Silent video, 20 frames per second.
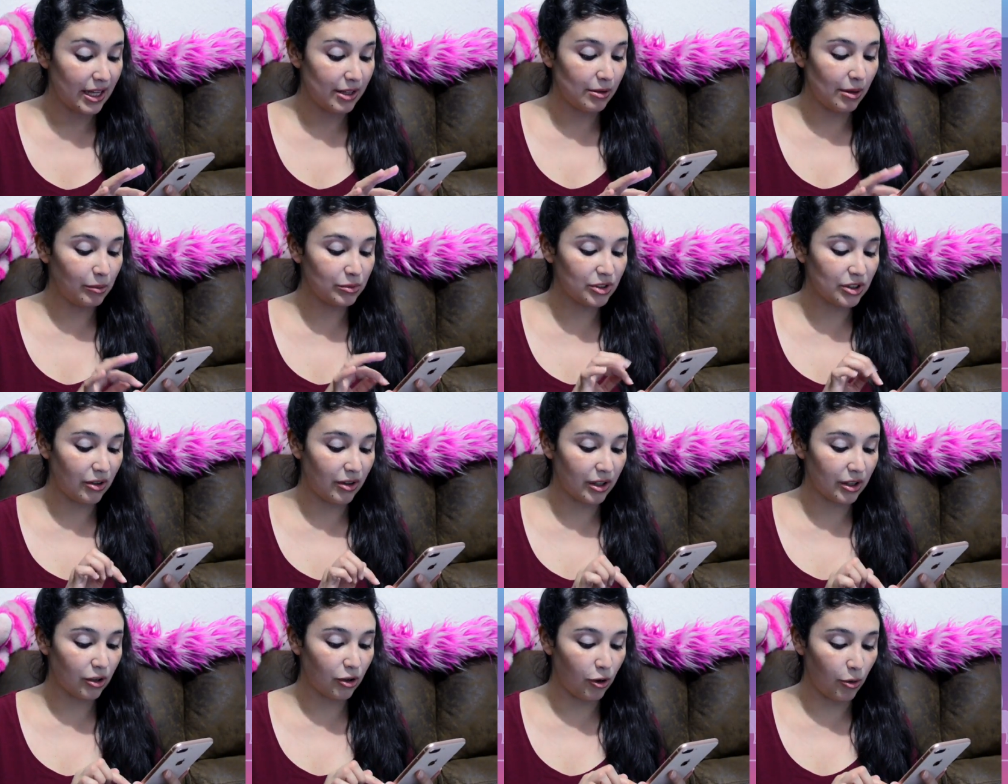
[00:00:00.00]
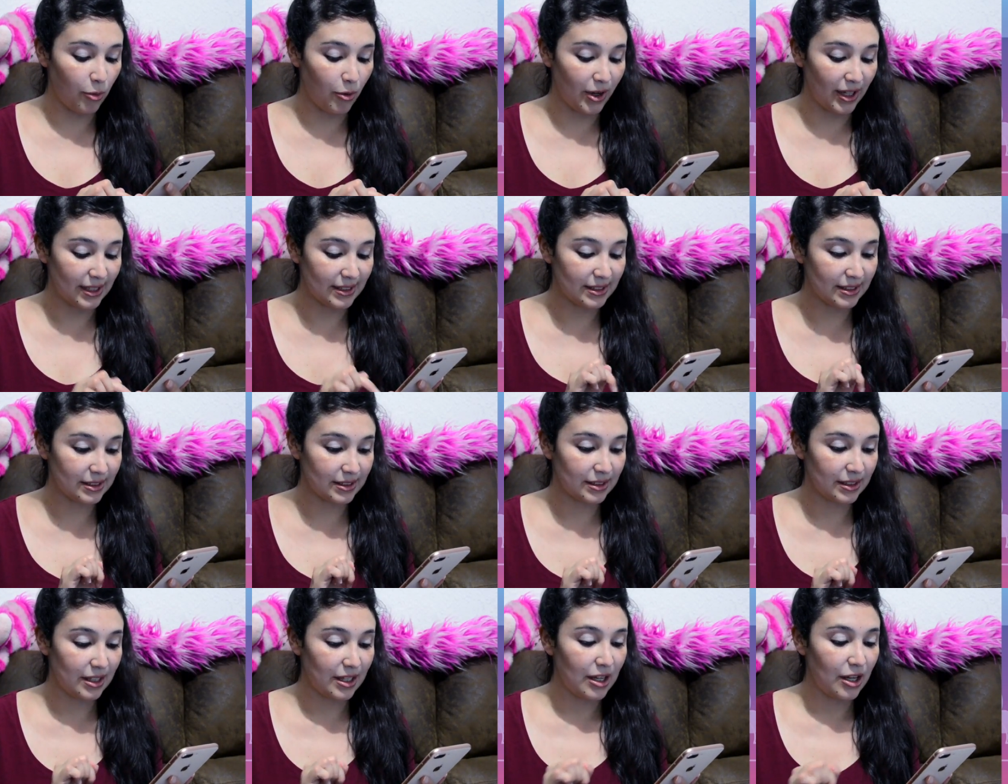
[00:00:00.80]
Vamos a ver cómo es.
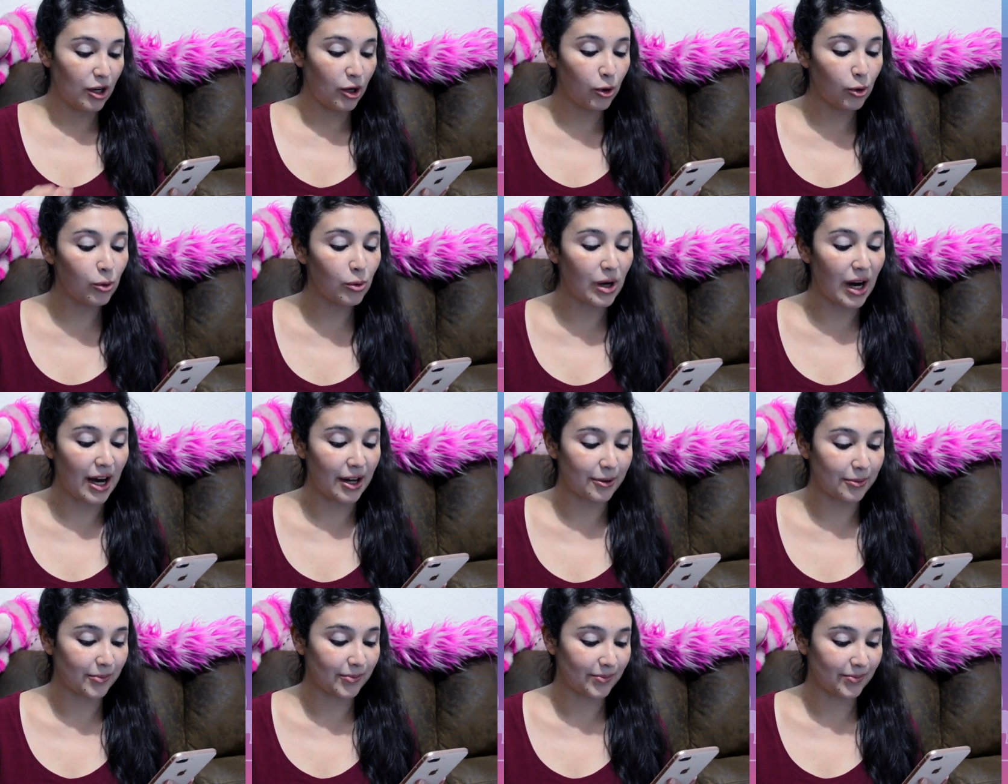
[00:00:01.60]
Jugar.